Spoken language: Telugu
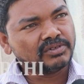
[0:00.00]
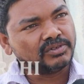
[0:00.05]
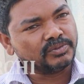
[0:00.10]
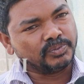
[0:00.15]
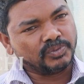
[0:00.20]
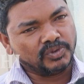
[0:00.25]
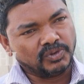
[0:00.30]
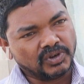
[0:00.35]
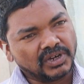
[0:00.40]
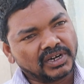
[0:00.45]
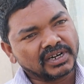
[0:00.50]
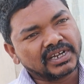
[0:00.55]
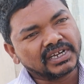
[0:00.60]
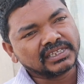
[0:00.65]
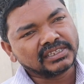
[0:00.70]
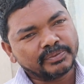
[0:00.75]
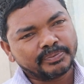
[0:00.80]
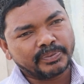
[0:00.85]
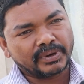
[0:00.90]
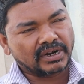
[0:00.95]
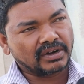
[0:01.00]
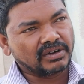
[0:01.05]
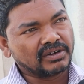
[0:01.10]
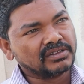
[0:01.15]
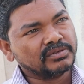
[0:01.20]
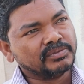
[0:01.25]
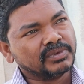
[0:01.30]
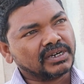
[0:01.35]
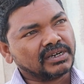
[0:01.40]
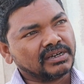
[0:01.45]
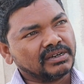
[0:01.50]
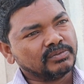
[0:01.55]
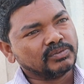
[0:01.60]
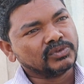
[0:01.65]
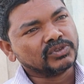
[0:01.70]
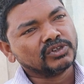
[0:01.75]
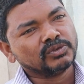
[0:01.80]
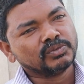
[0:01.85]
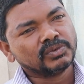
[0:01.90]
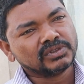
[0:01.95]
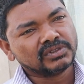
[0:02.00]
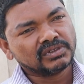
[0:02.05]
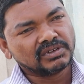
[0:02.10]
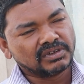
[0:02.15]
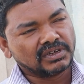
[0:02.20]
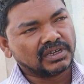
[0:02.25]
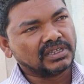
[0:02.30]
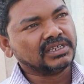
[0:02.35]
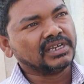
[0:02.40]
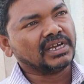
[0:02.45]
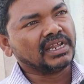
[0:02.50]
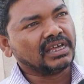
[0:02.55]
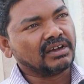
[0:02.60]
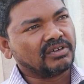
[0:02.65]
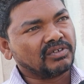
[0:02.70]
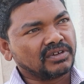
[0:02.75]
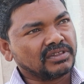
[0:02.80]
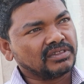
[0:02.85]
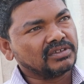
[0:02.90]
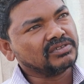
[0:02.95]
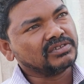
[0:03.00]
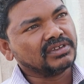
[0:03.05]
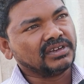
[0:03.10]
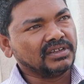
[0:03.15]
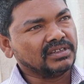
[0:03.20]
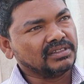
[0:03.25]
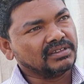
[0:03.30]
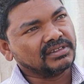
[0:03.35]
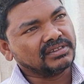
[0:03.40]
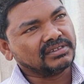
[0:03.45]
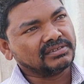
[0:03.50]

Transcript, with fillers: ఇప్పుడు అయితే పర్లేదు మరి ముందు ముందు అది ఎలా ఉంటుందో తెలియదు